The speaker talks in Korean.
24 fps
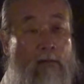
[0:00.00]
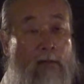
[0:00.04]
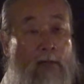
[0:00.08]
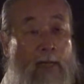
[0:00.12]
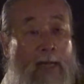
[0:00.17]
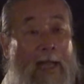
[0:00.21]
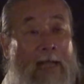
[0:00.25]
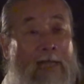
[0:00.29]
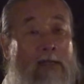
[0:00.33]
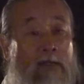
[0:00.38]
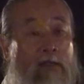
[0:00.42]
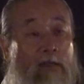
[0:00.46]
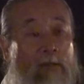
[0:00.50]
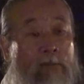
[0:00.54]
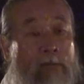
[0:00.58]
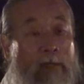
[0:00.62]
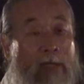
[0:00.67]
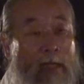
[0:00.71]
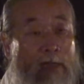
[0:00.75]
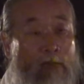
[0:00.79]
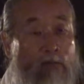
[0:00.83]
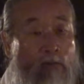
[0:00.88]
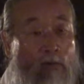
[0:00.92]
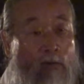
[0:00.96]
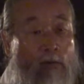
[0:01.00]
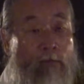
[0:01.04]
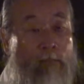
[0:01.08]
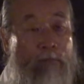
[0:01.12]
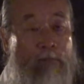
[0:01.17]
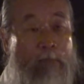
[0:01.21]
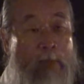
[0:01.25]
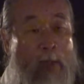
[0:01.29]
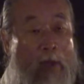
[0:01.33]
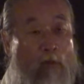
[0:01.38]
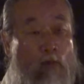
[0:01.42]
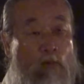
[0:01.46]
한 뜸이라도
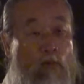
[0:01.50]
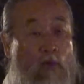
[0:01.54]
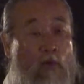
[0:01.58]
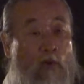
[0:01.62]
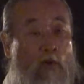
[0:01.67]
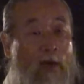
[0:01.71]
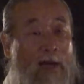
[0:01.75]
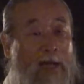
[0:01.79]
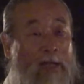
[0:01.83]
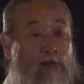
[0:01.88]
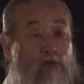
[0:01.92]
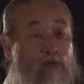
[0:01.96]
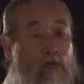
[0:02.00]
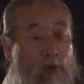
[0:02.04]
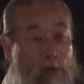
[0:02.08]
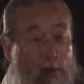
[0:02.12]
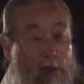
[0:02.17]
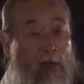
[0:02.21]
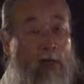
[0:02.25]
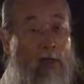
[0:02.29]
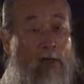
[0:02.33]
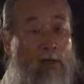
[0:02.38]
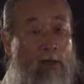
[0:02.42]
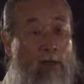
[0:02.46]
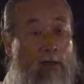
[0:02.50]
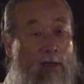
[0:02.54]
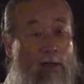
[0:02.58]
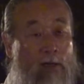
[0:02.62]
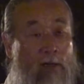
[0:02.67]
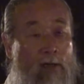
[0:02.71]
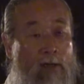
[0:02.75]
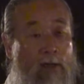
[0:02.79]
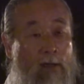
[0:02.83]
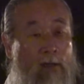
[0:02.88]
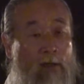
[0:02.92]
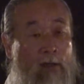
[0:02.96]
배우고 갖추어서
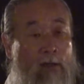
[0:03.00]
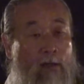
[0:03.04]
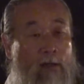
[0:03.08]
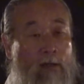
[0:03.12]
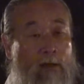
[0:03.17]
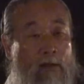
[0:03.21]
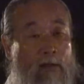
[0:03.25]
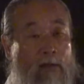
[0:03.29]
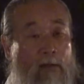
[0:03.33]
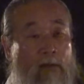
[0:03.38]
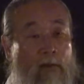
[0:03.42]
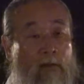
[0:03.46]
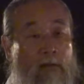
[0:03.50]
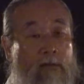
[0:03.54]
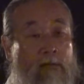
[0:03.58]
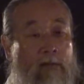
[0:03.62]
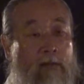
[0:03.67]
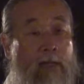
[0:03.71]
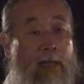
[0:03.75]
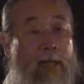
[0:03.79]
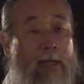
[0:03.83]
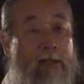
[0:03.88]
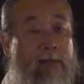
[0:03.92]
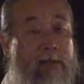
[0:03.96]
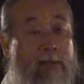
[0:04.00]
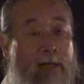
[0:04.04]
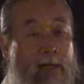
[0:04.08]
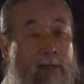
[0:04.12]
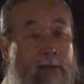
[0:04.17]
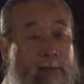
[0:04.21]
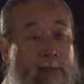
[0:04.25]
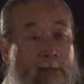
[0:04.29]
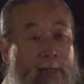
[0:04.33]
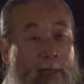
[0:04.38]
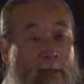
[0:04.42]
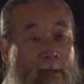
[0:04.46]
내
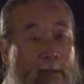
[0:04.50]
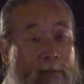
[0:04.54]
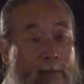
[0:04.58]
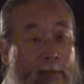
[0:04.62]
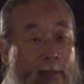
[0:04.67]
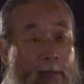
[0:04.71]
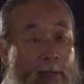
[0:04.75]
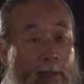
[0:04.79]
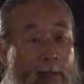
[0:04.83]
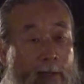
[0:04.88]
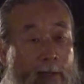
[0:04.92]
인생을 살아야 돼.